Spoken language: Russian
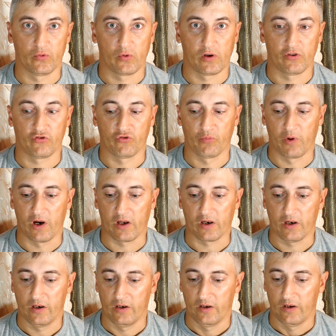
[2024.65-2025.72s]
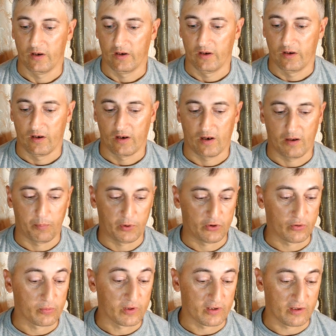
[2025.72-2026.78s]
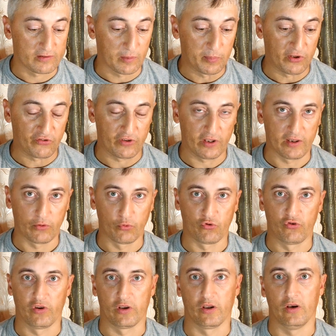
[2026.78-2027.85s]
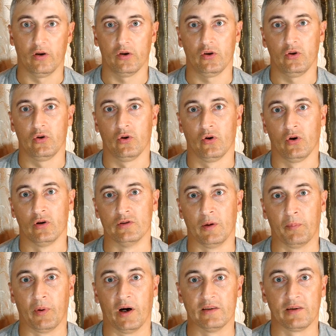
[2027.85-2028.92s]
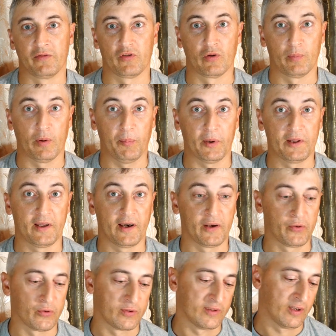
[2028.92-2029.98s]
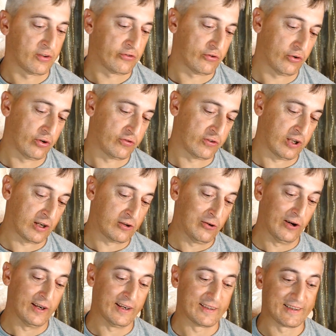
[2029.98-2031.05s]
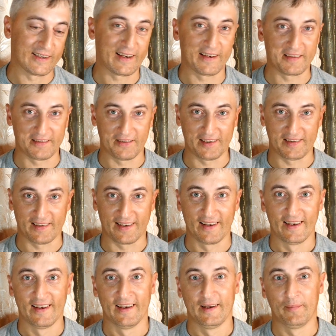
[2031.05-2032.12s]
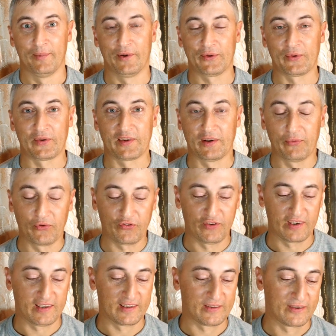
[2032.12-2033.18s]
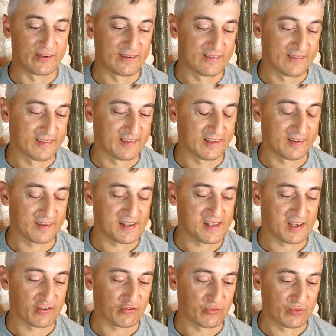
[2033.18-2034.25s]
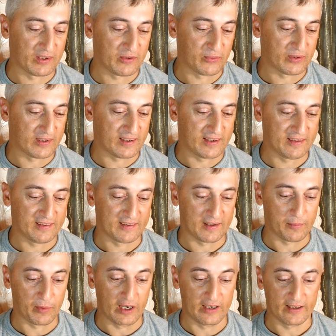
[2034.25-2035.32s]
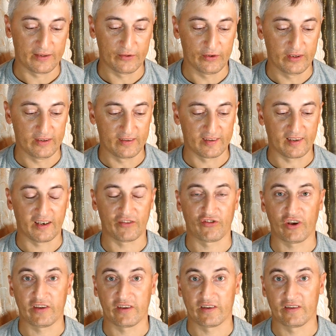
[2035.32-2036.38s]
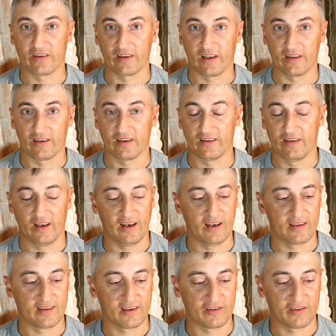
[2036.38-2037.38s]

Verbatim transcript: Ну, кошмар а потом надел обычные наушники. Ёлы-палы, все попадаю. Да что ж такое это Оказывается, Bluetooth наушники то задержку дают, а эти нормально. Ну и заряжать их не надо отдельно.